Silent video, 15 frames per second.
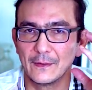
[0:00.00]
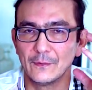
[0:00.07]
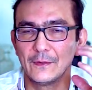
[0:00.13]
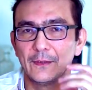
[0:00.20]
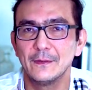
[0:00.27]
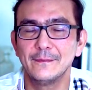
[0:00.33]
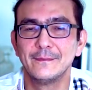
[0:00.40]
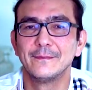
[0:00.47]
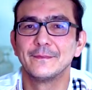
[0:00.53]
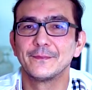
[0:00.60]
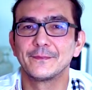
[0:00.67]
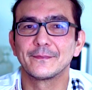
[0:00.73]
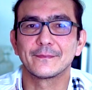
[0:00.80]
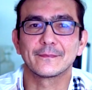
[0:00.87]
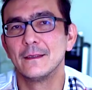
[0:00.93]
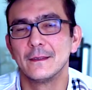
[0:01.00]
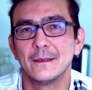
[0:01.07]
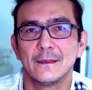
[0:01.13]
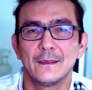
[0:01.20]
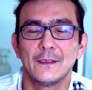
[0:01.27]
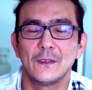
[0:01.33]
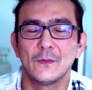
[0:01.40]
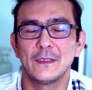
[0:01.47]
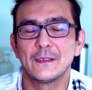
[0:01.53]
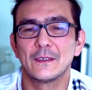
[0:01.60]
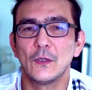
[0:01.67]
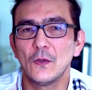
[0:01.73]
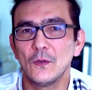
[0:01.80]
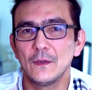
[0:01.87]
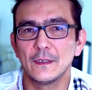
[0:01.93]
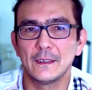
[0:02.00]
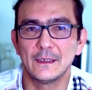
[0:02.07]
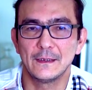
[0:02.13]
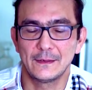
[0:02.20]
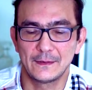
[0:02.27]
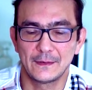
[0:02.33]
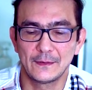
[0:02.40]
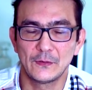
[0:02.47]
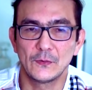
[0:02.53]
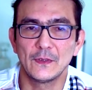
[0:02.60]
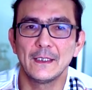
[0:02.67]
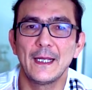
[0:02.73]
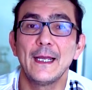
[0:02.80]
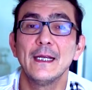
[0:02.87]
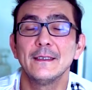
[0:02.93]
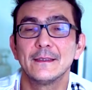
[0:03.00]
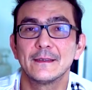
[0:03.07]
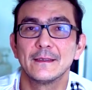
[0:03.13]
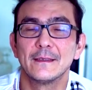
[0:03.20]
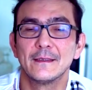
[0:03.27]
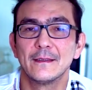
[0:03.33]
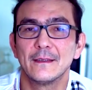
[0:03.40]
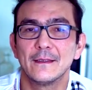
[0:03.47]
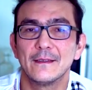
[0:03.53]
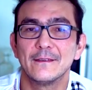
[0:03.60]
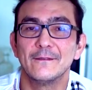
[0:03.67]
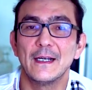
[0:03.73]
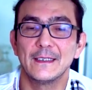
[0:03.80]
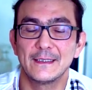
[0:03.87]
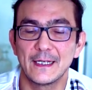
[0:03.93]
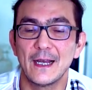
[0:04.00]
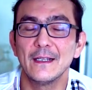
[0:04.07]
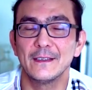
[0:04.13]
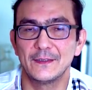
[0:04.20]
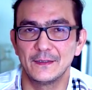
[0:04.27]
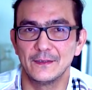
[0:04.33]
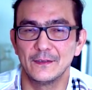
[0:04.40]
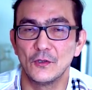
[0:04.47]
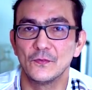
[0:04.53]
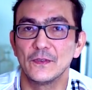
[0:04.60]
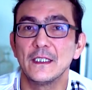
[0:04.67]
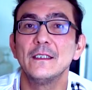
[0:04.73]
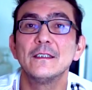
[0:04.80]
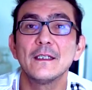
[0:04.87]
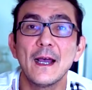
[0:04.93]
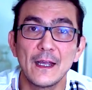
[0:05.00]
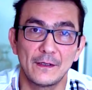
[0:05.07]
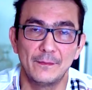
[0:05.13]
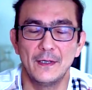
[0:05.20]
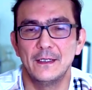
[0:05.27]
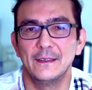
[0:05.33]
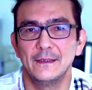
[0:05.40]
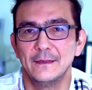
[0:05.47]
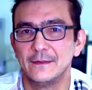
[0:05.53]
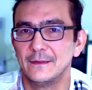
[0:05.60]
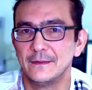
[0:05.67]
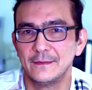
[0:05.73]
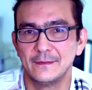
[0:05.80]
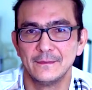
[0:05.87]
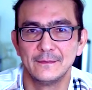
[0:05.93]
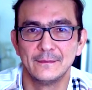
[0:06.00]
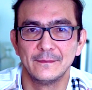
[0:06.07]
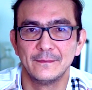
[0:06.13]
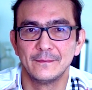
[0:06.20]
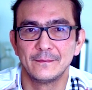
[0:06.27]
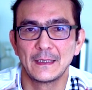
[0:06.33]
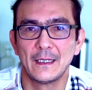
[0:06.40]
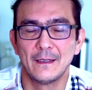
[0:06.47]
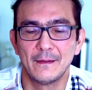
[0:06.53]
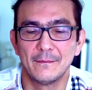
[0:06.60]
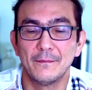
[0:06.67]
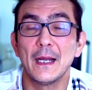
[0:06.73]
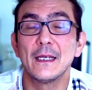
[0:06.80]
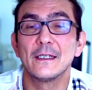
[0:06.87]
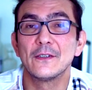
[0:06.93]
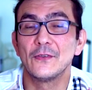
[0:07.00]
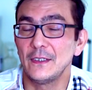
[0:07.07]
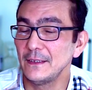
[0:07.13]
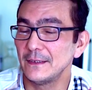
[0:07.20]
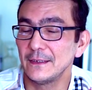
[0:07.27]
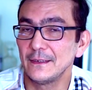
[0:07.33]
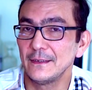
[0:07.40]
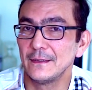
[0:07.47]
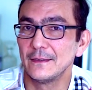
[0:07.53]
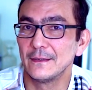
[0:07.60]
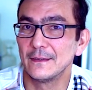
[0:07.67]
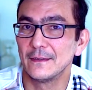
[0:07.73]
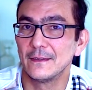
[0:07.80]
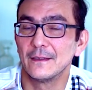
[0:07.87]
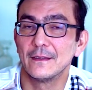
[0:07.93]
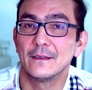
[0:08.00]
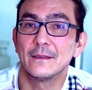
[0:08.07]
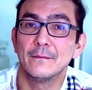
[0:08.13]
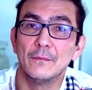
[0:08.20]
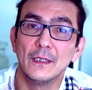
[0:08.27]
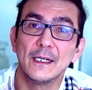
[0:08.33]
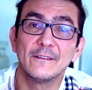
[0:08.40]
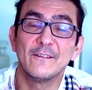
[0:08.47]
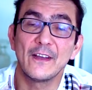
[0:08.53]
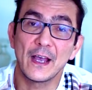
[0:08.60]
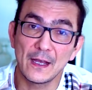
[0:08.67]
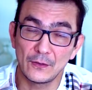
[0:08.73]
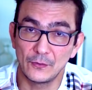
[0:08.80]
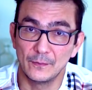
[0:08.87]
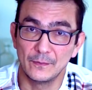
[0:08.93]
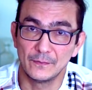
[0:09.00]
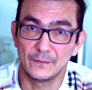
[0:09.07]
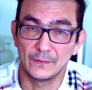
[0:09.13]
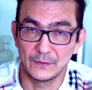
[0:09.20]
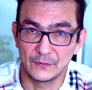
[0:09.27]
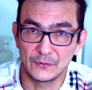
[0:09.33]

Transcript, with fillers: Наверное, потому что я увеличил скулы. Я также увеличил надбровную кость, чтобы кожа не спадала на глаза.